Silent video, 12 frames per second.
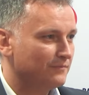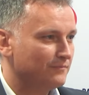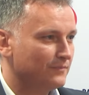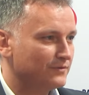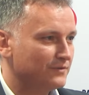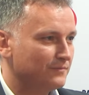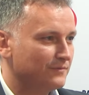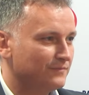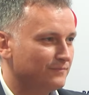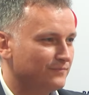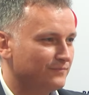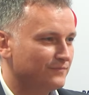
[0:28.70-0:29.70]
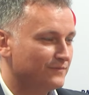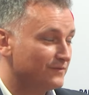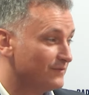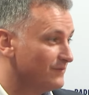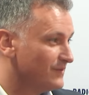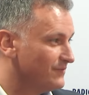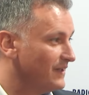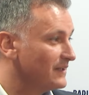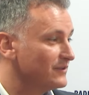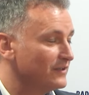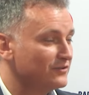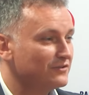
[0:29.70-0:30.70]
może
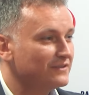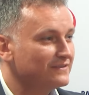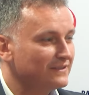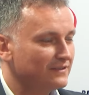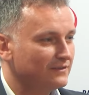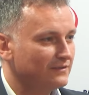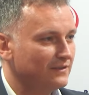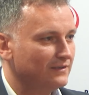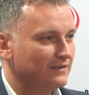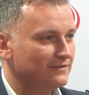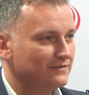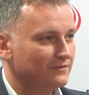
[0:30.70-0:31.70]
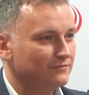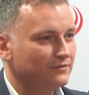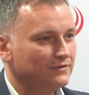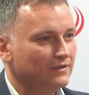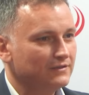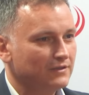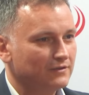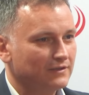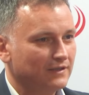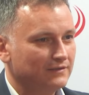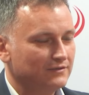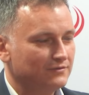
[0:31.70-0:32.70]
zwiększać ryzyko dla nas odwodnienia
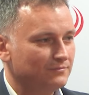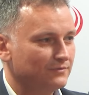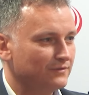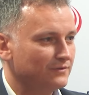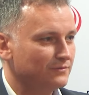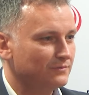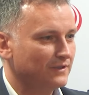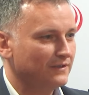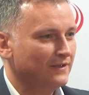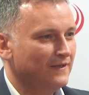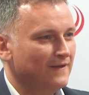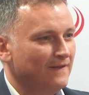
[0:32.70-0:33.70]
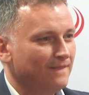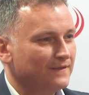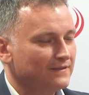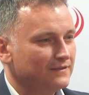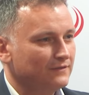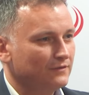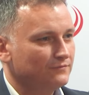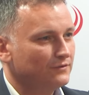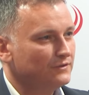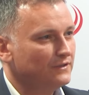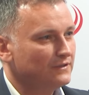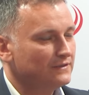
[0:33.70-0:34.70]
organizmu i tutaj niestety
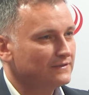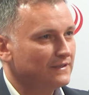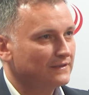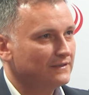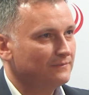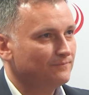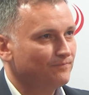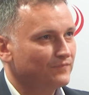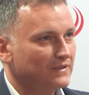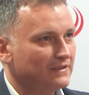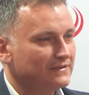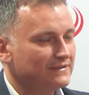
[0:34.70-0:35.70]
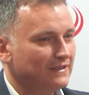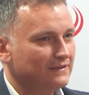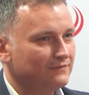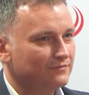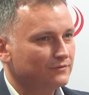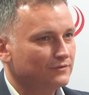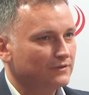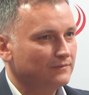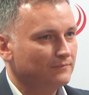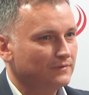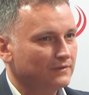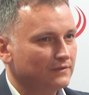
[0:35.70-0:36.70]
odwodnienie jest takim e, stanem, w którym